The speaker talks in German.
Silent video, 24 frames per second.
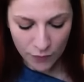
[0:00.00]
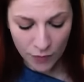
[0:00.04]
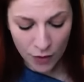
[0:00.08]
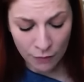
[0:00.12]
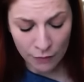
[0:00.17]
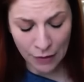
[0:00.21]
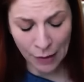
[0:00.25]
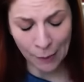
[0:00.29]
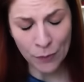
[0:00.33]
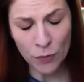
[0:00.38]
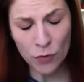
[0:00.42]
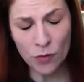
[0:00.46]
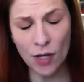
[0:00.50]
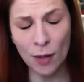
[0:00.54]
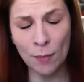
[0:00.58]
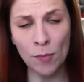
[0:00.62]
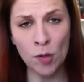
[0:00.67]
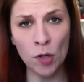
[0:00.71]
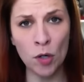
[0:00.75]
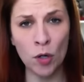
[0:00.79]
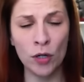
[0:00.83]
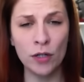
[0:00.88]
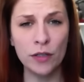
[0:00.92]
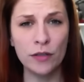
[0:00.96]
Wir haben zusammen
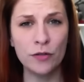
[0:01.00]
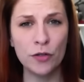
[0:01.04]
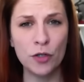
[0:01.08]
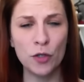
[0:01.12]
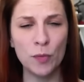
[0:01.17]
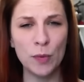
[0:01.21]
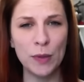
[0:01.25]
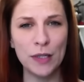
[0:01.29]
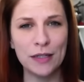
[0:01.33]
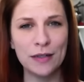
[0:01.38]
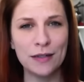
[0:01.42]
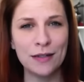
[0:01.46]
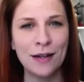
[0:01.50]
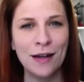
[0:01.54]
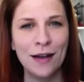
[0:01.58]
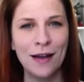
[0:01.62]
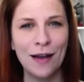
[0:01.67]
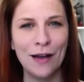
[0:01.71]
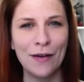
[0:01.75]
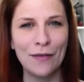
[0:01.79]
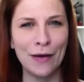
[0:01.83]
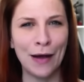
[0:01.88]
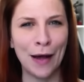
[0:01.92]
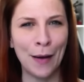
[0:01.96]
LOL gespielt,
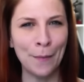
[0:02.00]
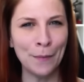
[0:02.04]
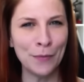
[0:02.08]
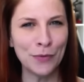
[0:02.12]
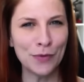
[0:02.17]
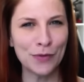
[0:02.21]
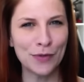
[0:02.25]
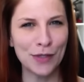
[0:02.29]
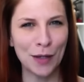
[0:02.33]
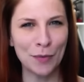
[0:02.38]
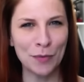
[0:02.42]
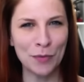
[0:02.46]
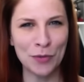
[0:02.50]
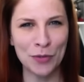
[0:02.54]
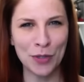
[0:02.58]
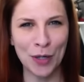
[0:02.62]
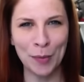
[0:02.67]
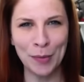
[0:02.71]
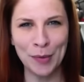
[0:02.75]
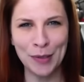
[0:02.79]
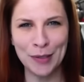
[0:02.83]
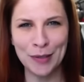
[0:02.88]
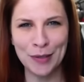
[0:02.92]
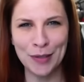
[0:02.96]
wir haben zusammen
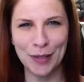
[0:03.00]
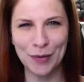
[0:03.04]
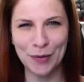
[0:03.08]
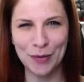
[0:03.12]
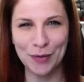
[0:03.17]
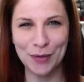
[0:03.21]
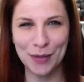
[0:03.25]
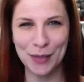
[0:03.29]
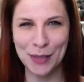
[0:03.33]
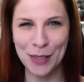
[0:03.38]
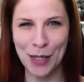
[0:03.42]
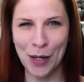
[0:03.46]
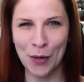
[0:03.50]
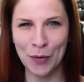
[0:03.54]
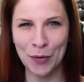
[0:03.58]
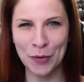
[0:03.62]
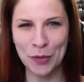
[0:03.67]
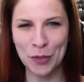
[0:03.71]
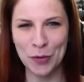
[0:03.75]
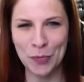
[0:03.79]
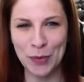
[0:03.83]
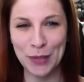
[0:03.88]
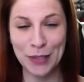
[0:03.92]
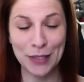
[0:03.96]
Trouble in Terrorist Town
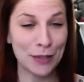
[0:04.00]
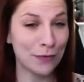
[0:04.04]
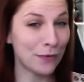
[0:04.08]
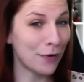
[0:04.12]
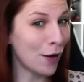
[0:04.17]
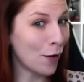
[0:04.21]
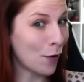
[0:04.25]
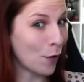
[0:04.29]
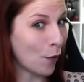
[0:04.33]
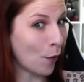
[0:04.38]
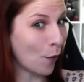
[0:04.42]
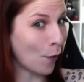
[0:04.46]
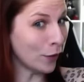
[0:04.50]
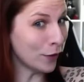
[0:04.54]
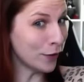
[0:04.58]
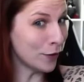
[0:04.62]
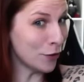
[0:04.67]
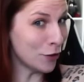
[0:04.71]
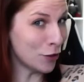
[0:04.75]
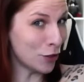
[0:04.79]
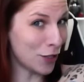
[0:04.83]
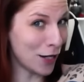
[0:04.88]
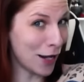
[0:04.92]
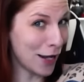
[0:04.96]
gespielt. Ich war
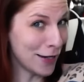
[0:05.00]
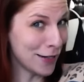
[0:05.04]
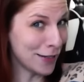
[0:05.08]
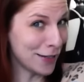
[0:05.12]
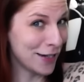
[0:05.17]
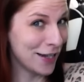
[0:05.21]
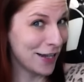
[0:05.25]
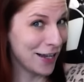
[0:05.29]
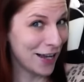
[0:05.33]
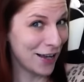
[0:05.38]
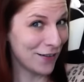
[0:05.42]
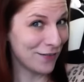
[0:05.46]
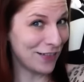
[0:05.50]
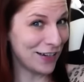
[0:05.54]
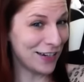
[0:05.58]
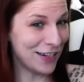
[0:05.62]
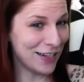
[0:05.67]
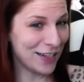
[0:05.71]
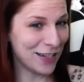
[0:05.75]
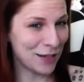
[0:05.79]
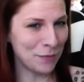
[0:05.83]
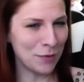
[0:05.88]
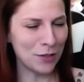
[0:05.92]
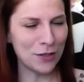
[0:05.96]
grottenschlecht, weil
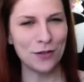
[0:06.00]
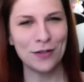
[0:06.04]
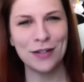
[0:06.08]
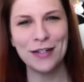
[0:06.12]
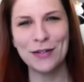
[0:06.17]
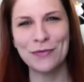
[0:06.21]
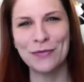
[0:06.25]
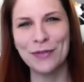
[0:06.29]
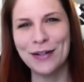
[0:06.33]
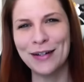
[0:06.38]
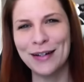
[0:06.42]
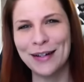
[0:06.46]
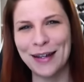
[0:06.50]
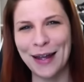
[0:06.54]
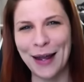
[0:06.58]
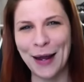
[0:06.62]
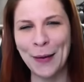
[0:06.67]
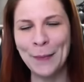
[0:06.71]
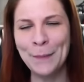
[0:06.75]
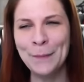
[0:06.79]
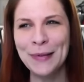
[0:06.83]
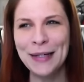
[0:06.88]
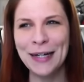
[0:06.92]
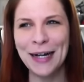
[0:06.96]
ich immer noch nicht wirklich
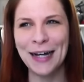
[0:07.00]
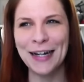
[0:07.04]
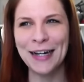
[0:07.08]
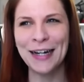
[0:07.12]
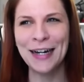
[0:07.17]
aimen kann,